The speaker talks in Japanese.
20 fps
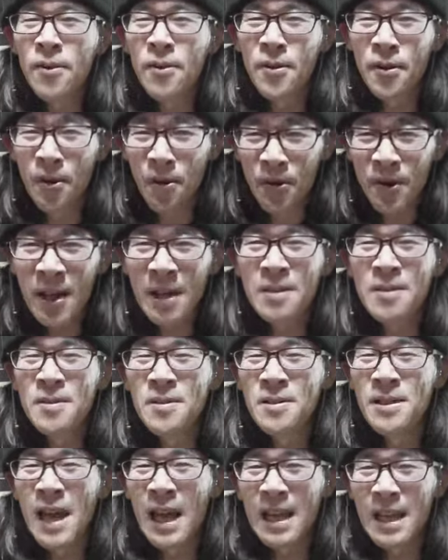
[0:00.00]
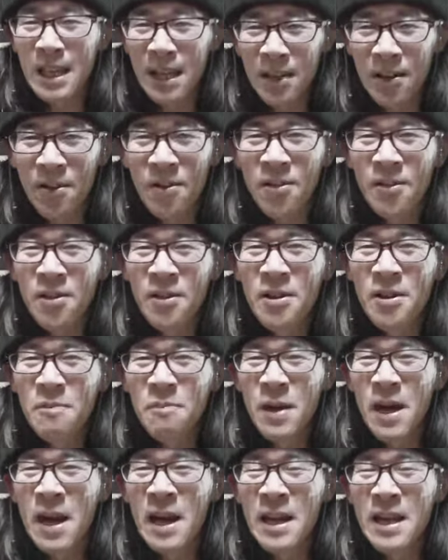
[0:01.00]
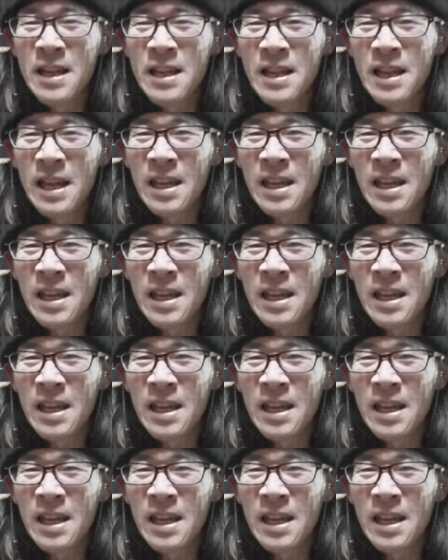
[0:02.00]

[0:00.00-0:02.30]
こういう音楽楽器のまあ、